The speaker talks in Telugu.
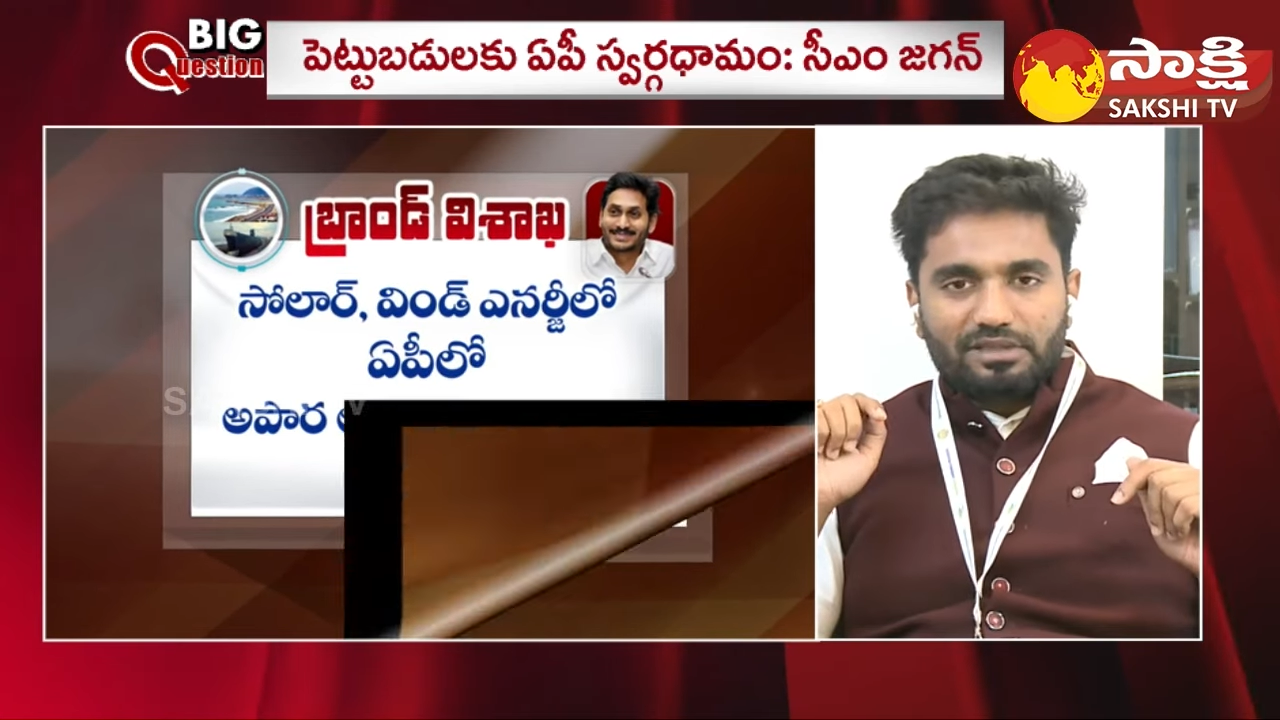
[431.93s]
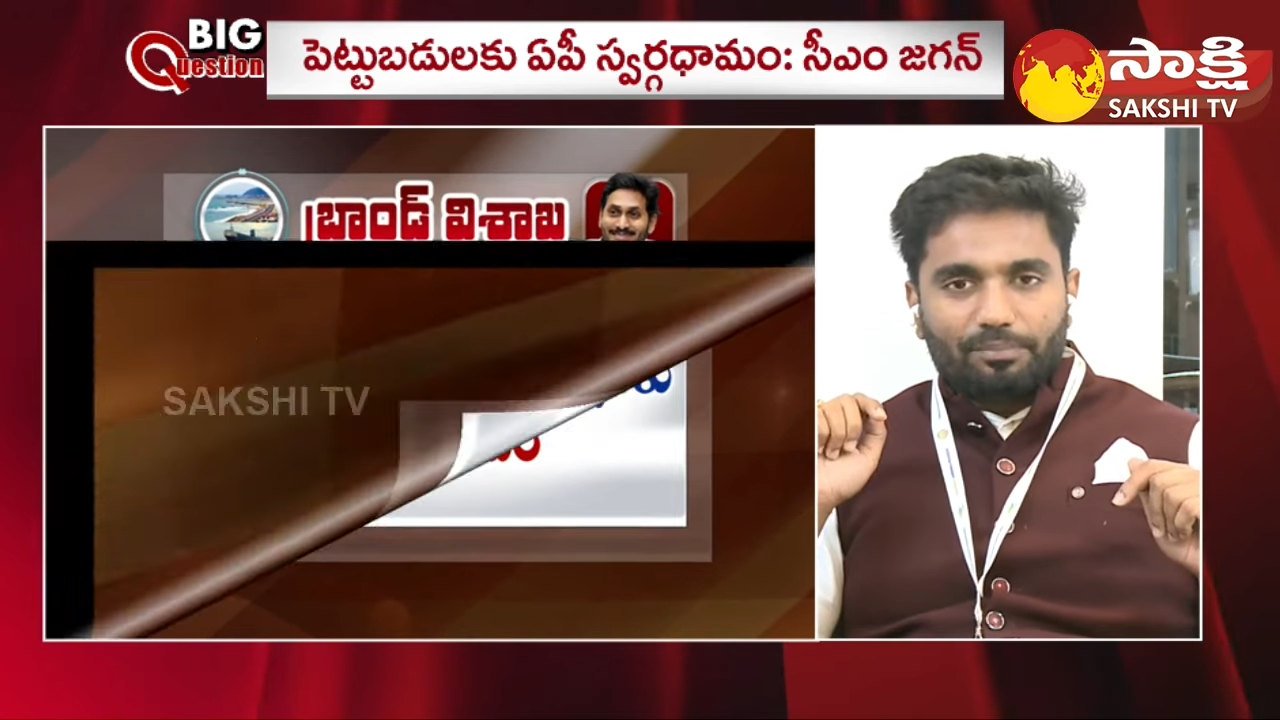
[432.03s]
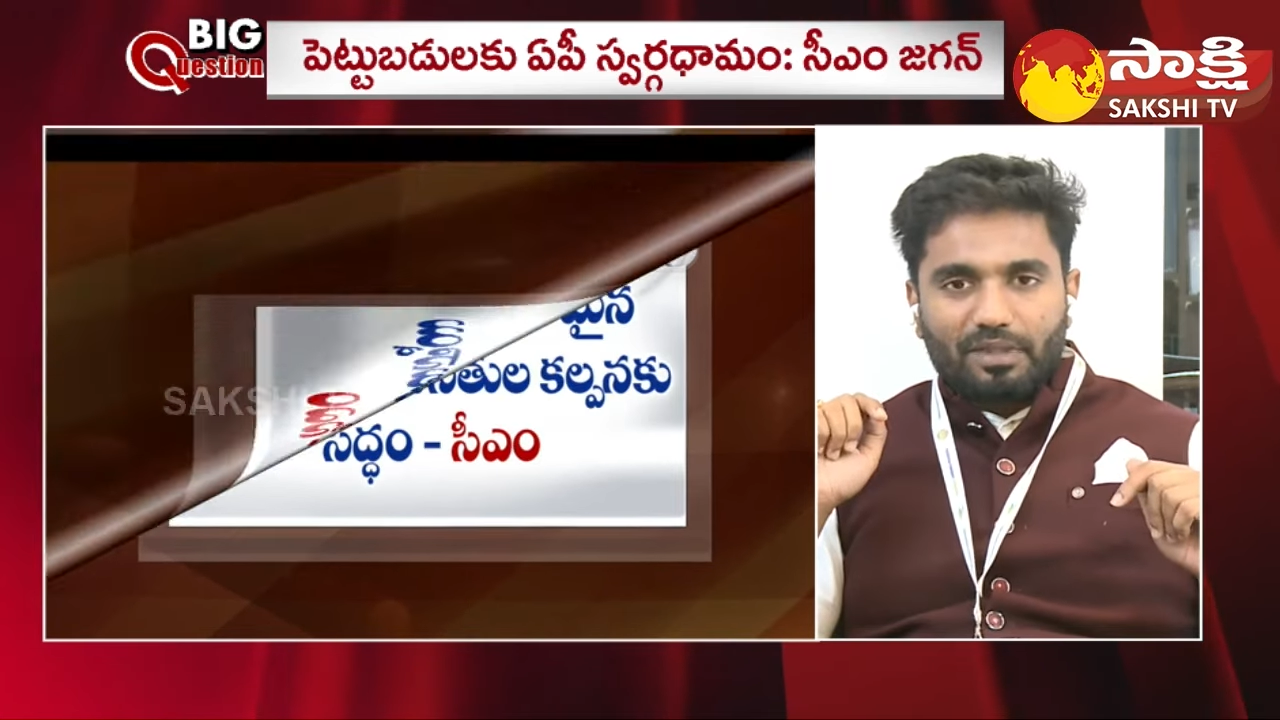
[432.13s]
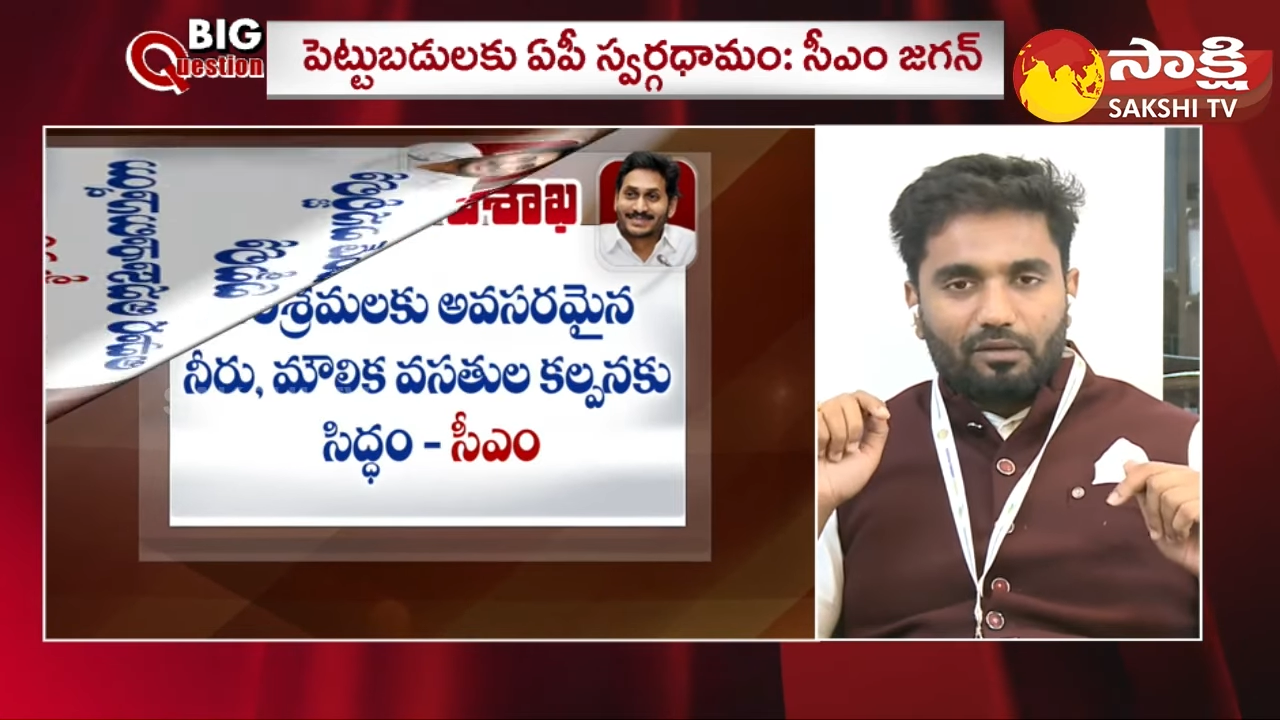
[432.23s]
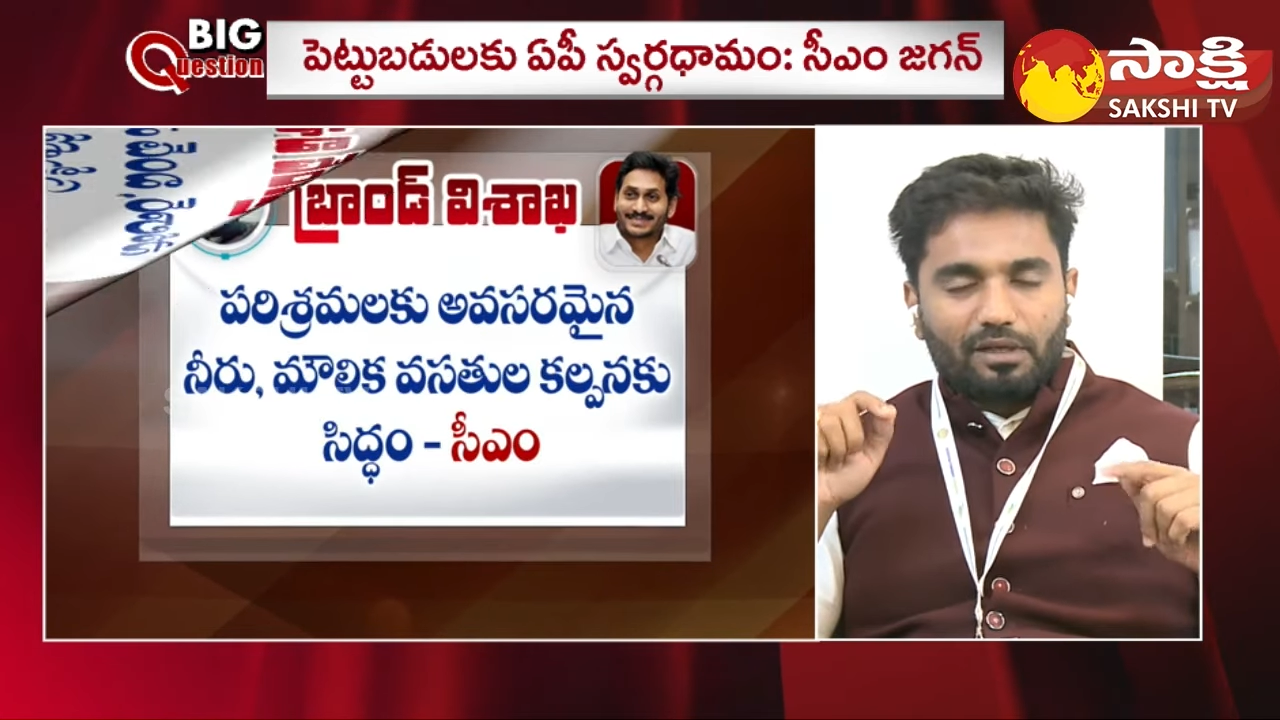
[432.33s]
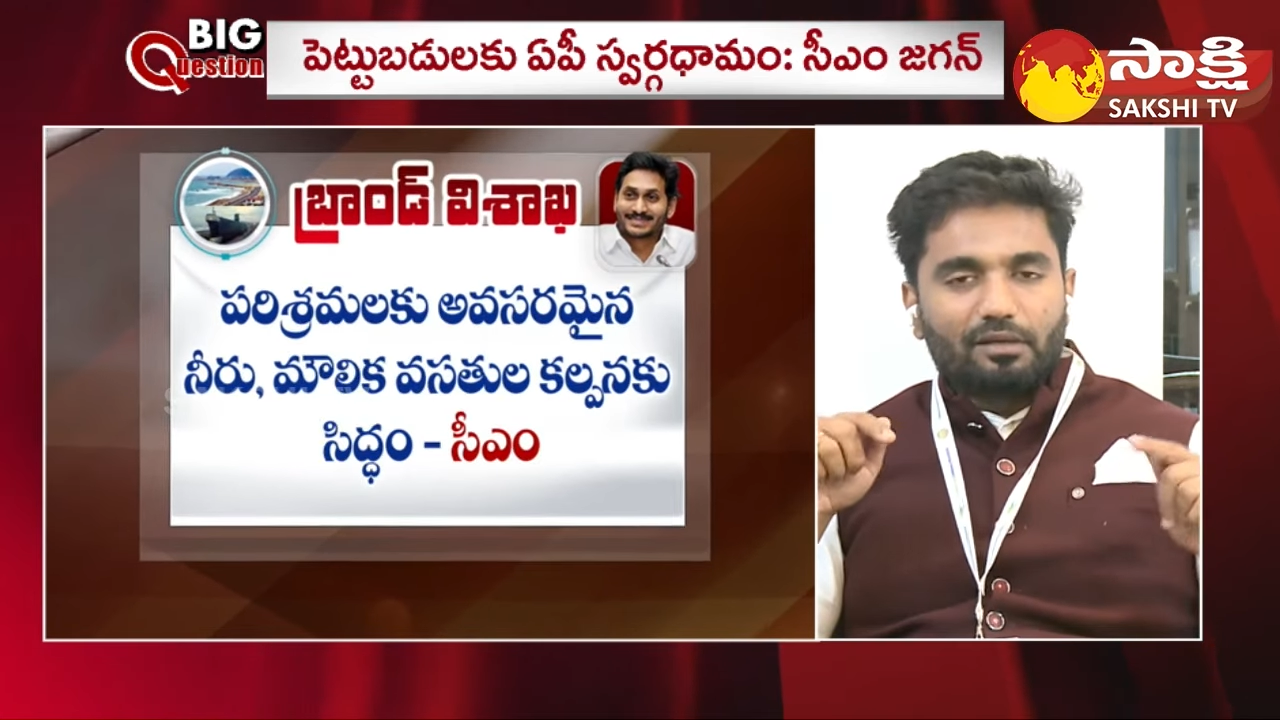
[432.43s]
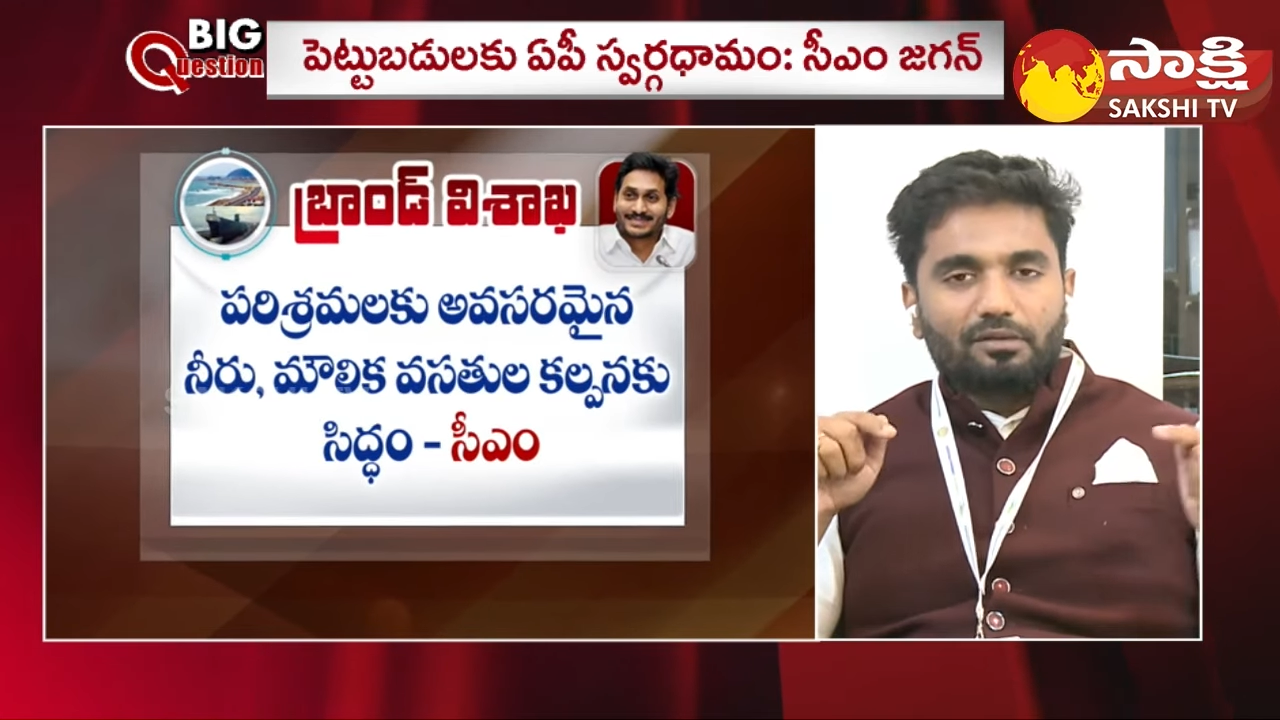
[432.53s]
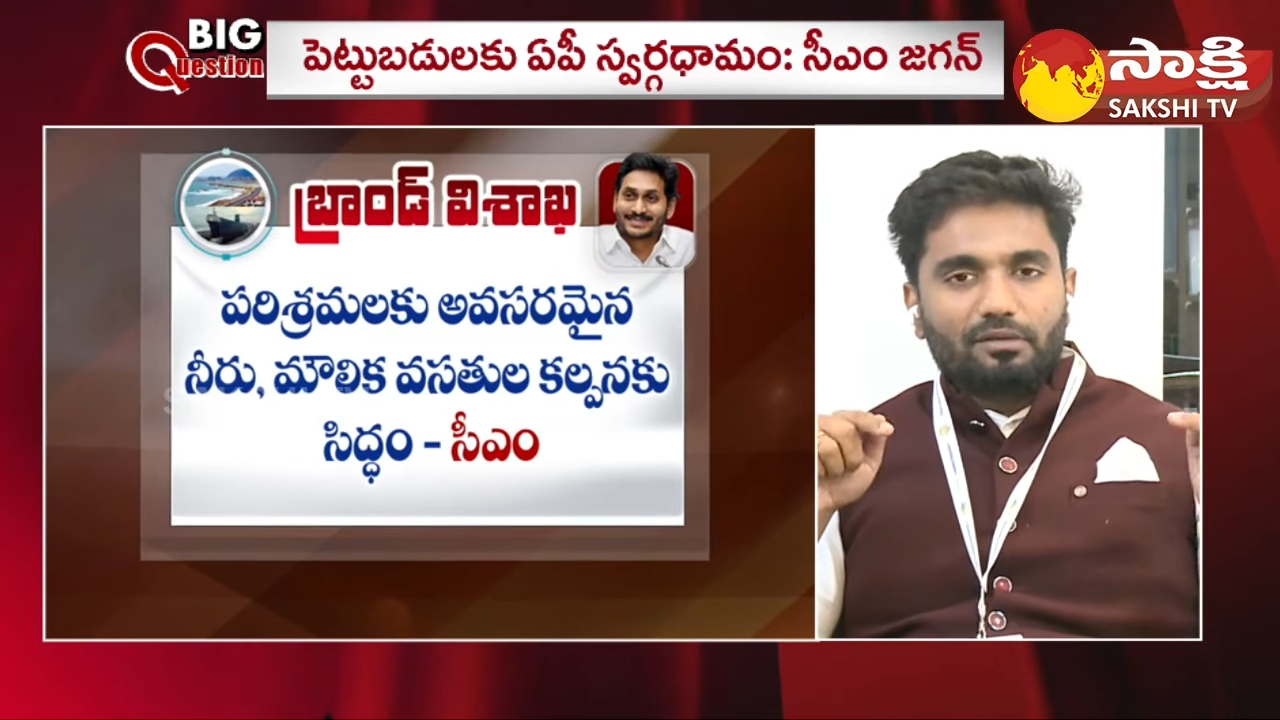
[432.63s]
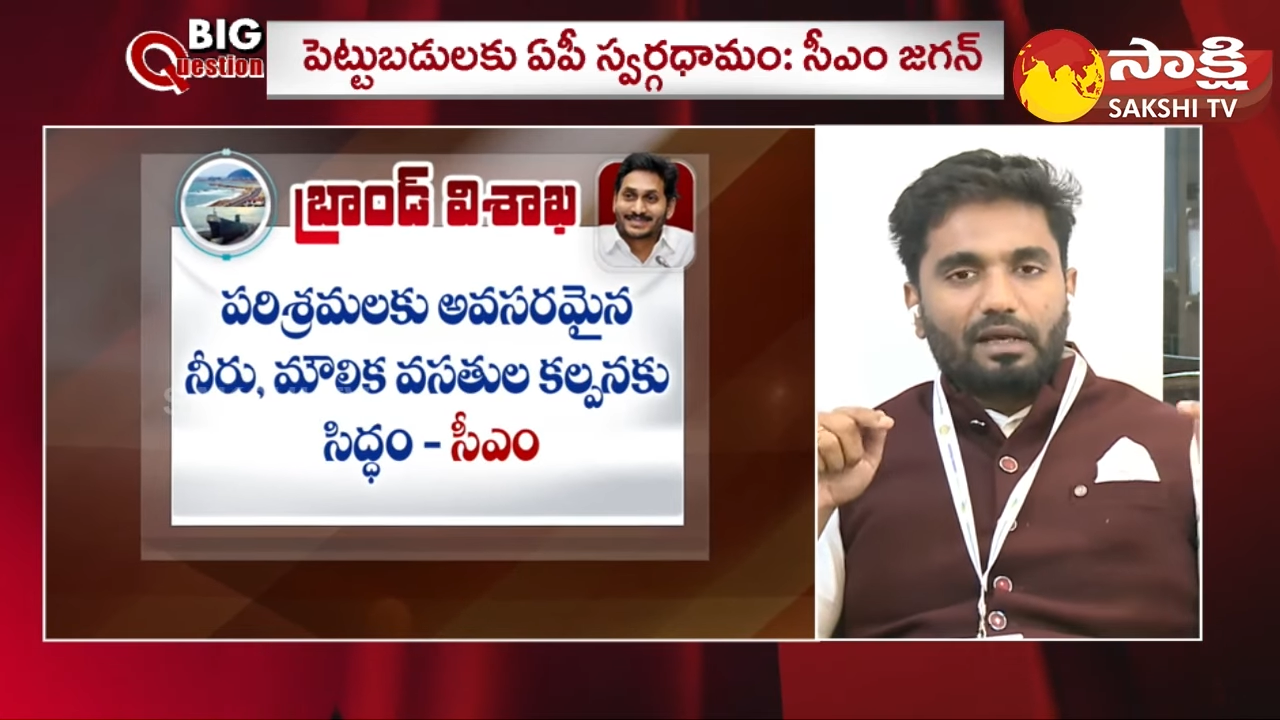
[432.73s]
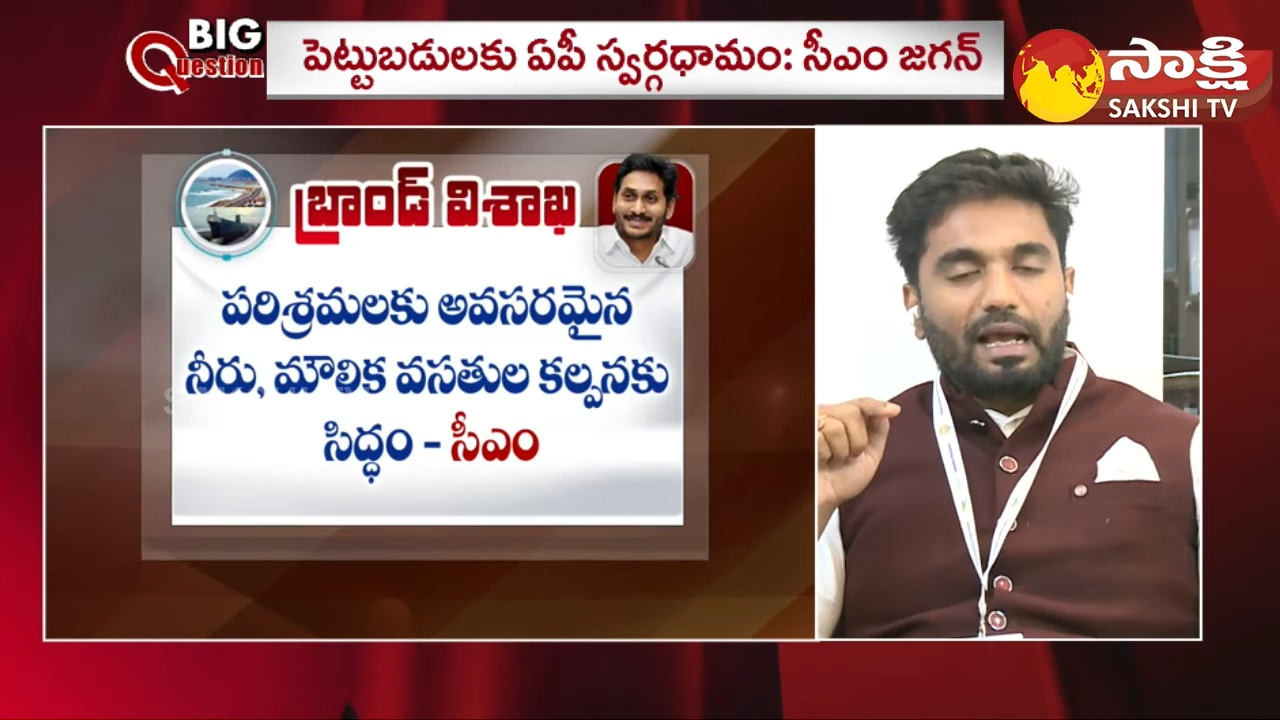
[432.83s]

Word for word: చెప్తా ఉన్నాను